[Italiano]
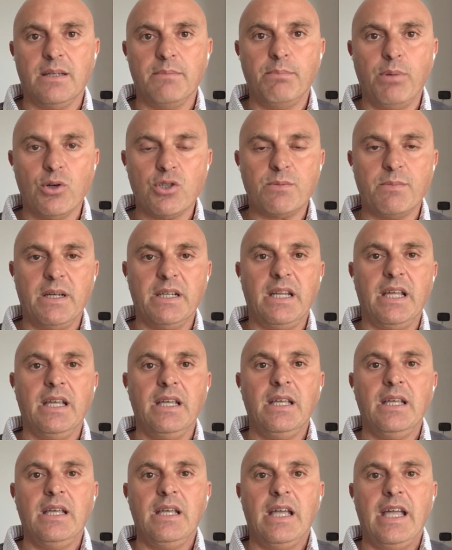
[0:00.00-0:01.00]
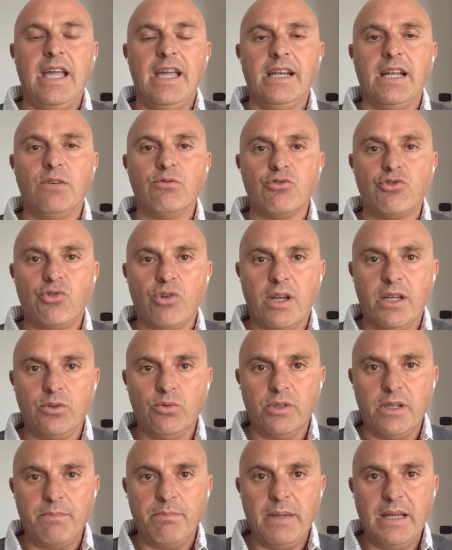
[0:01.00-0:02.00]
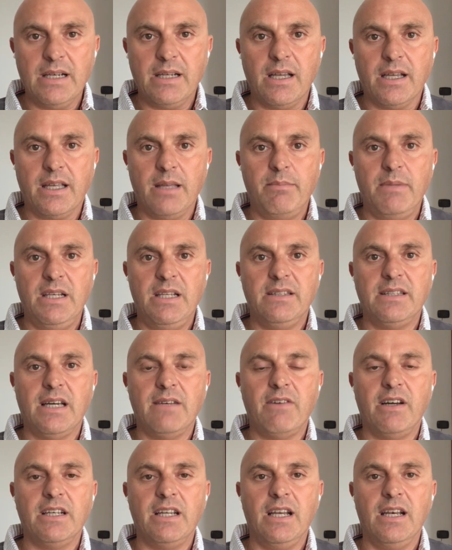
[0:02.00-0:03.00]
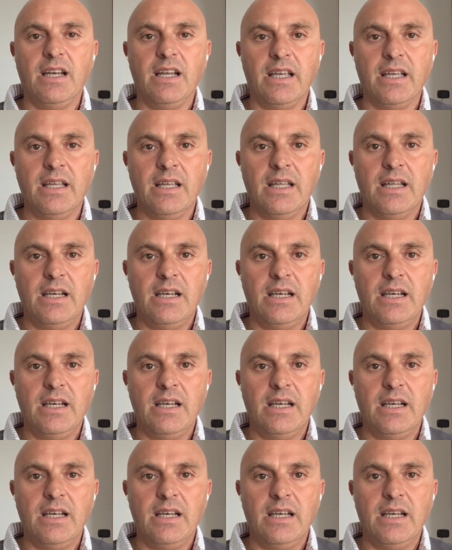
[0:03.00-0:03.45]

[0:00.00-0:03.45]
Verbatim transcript: Bosman era un giocatore belga che militava nel